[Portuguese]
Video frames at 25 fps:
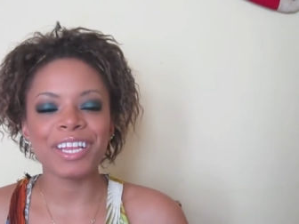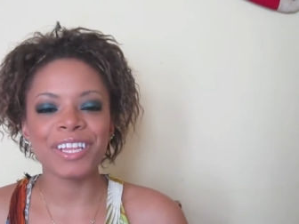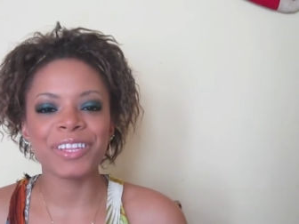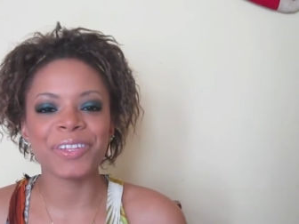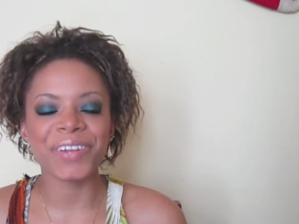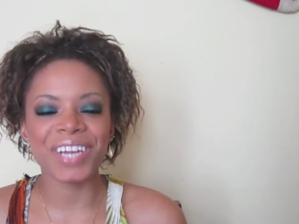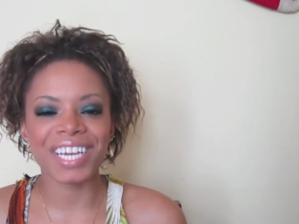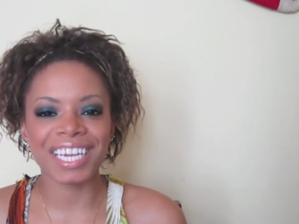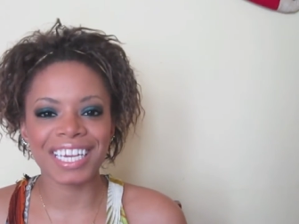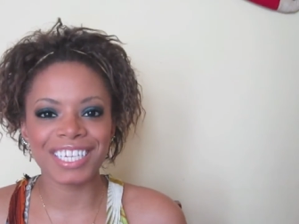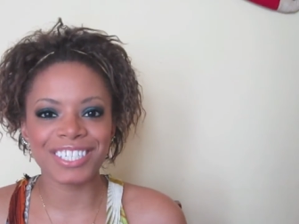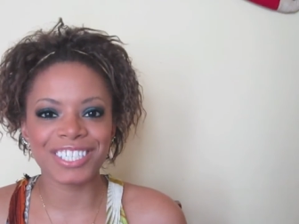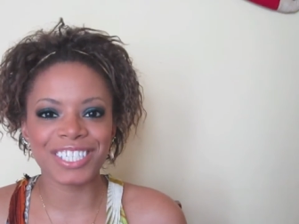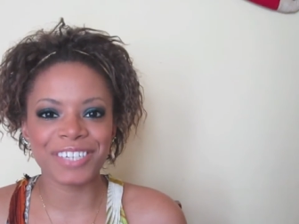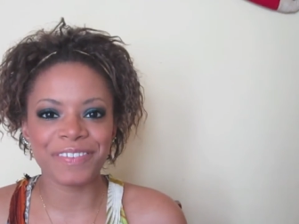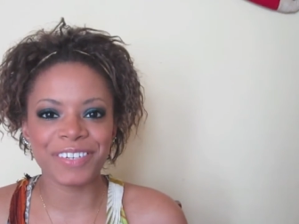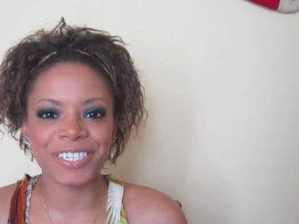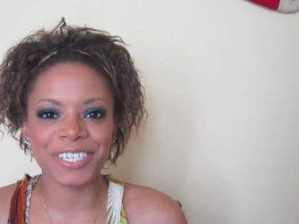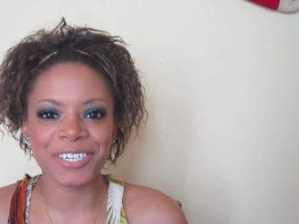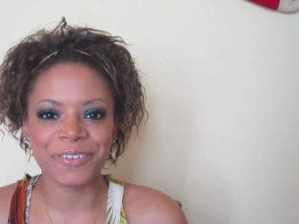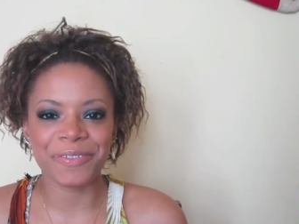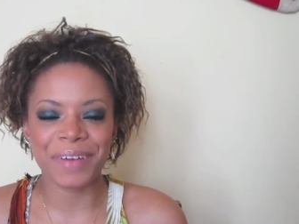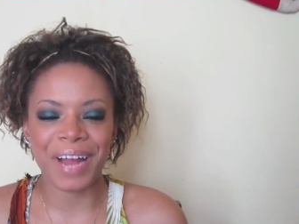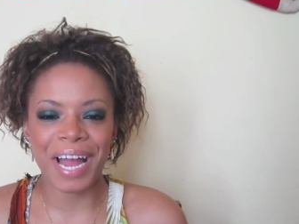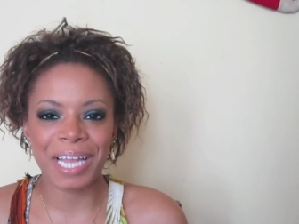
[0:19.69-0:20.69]
Tô aqui dia
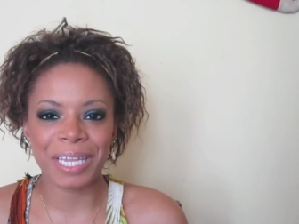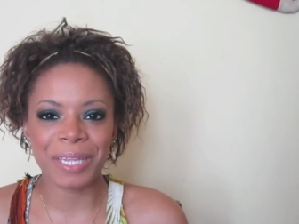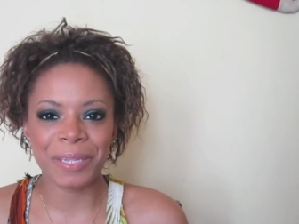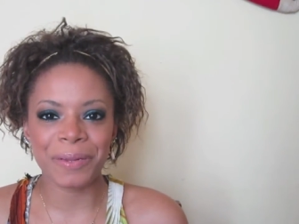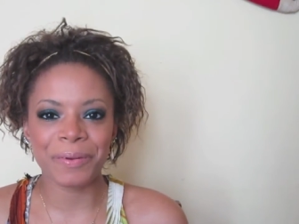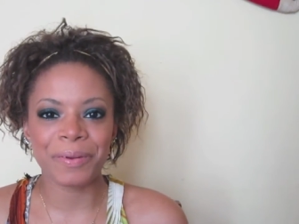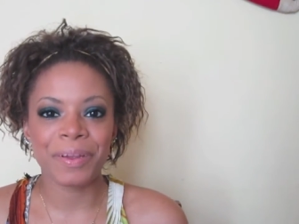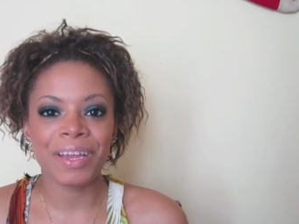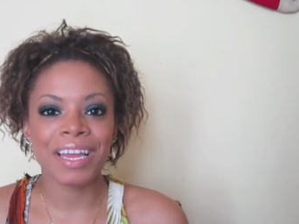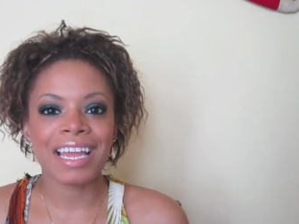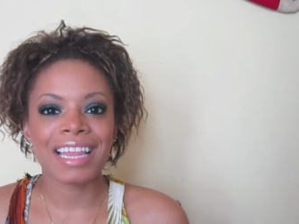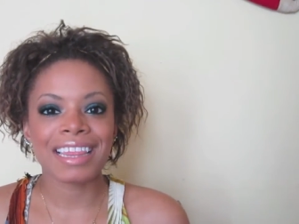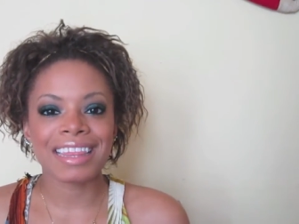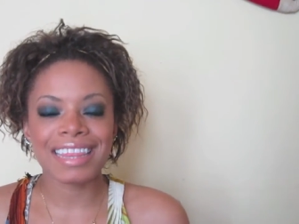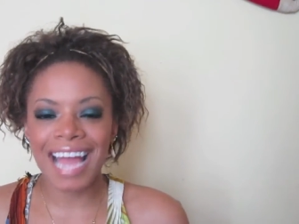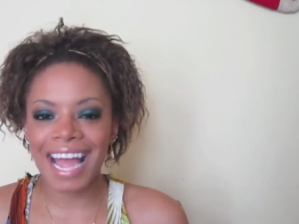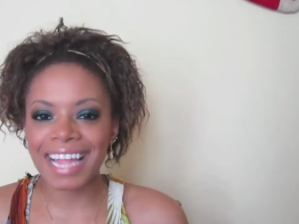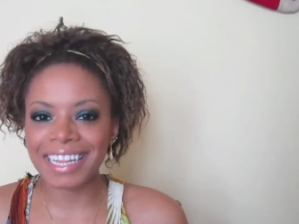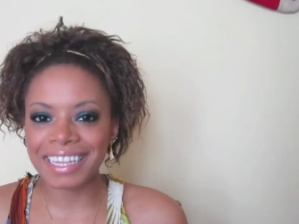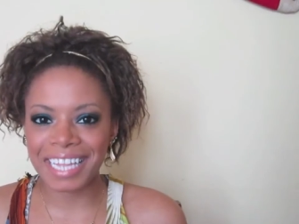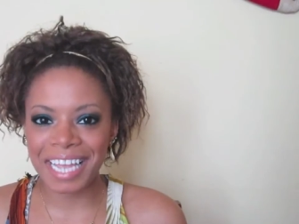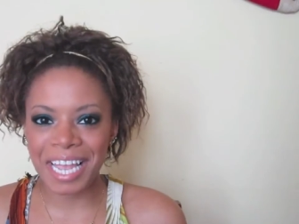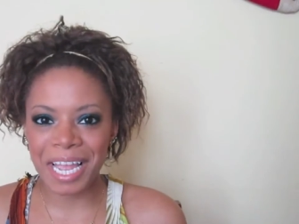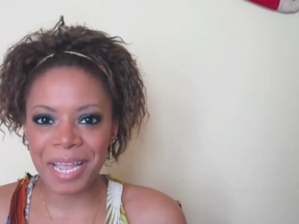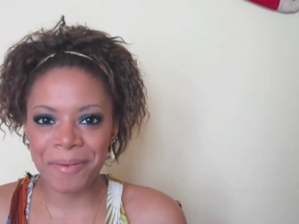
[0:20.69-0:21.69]
24, dá
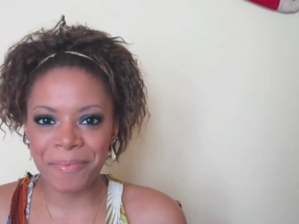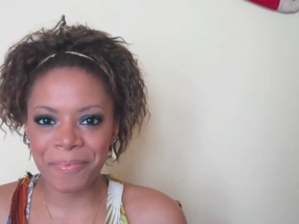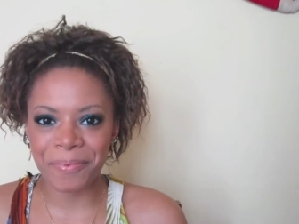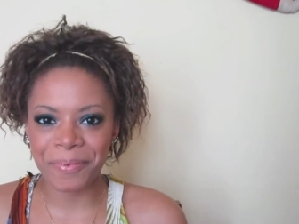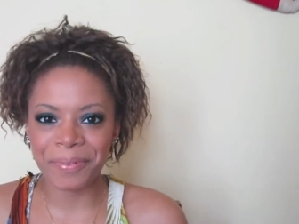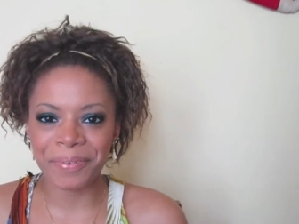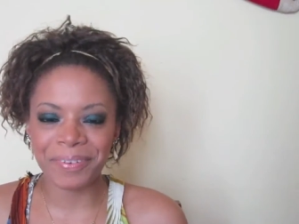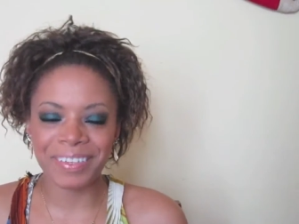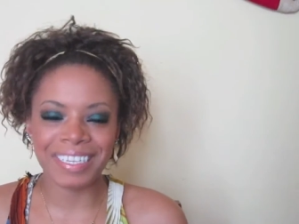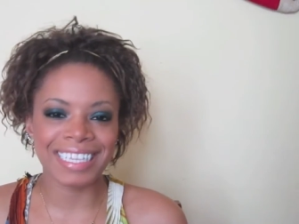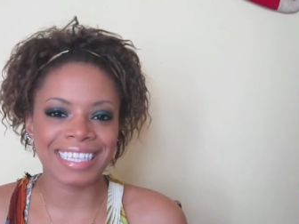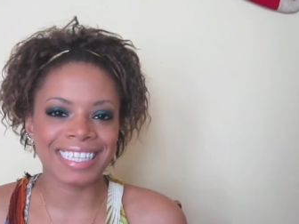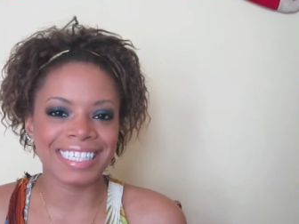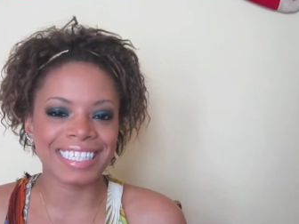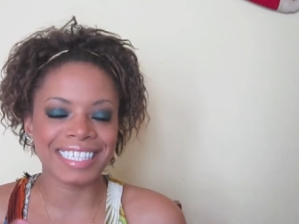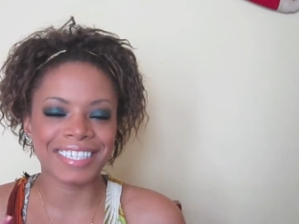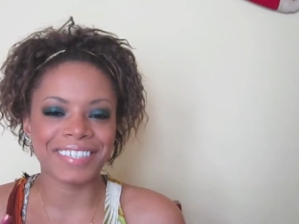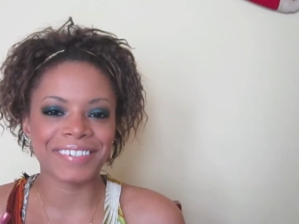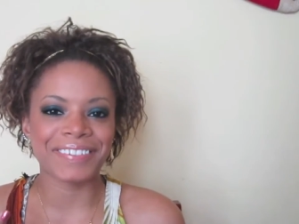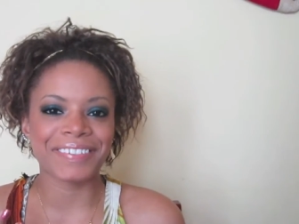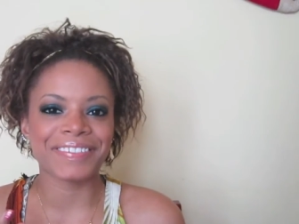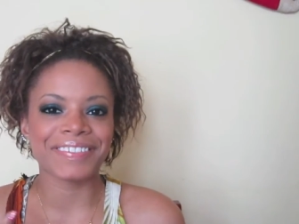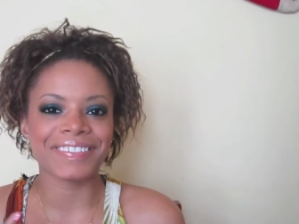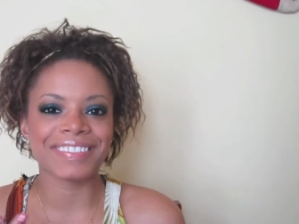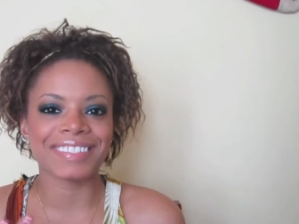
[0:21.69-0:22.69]
tempo,
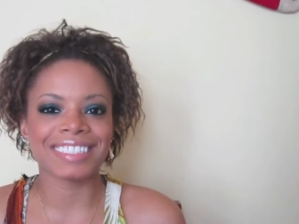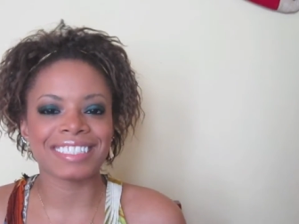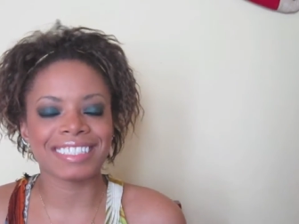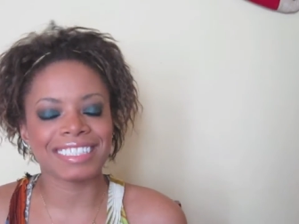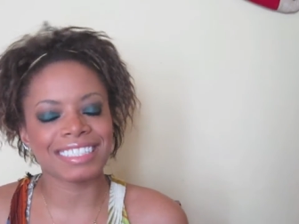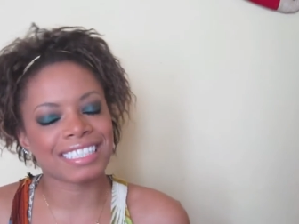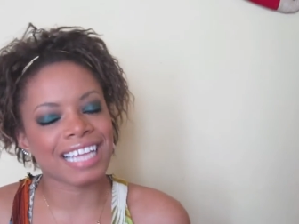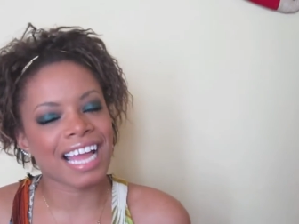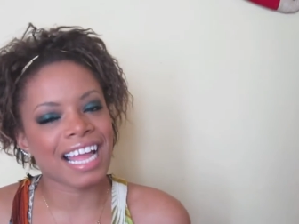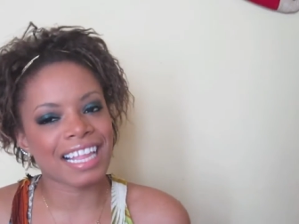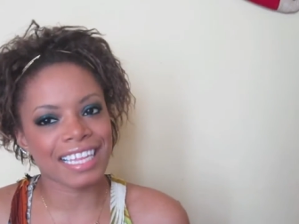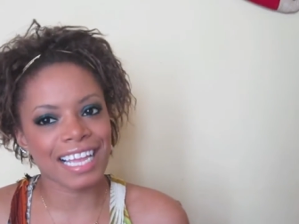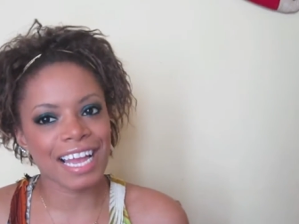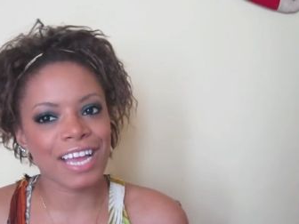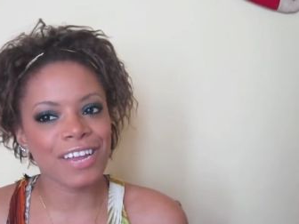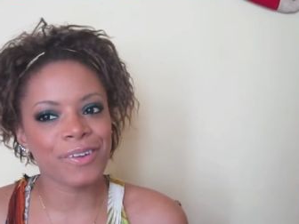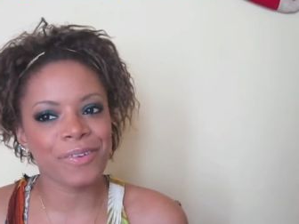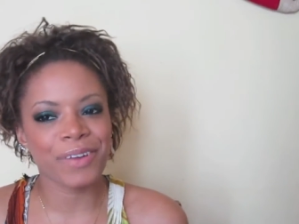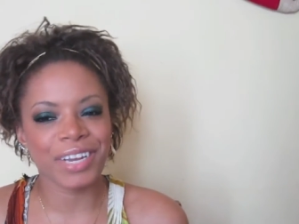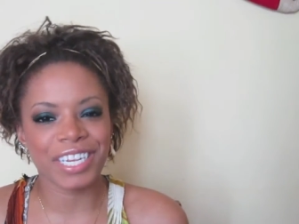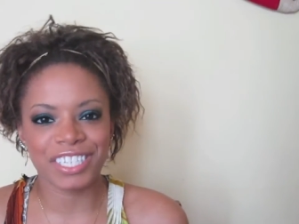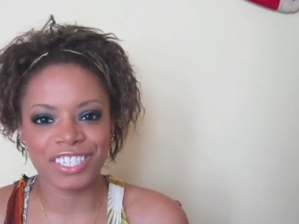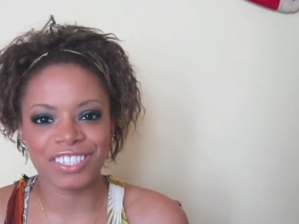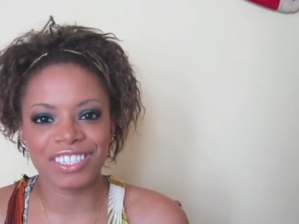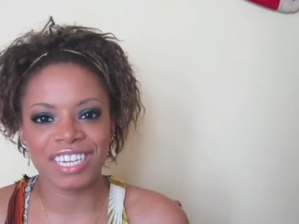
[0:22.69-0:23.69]
então até a
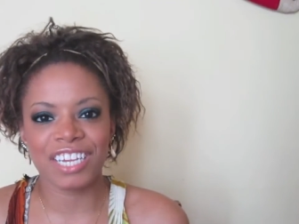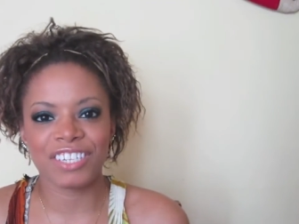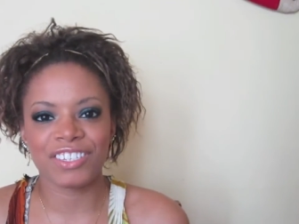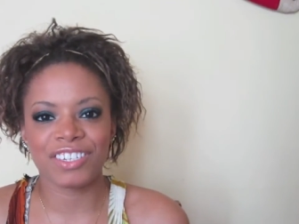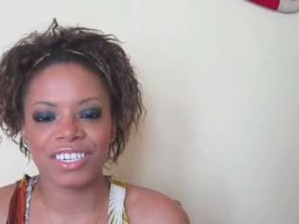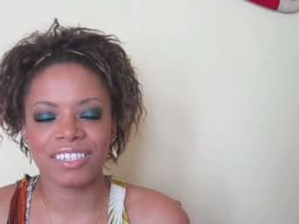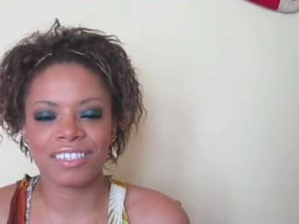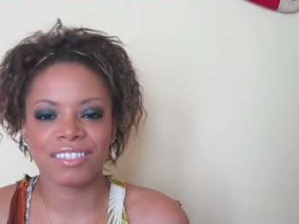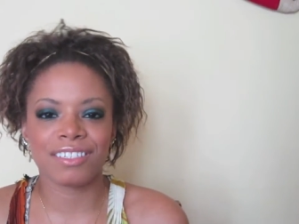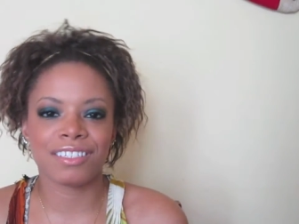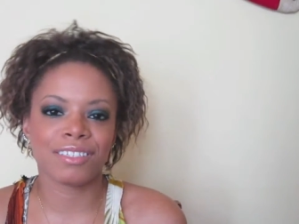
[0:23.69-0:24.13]
noite, né, gente?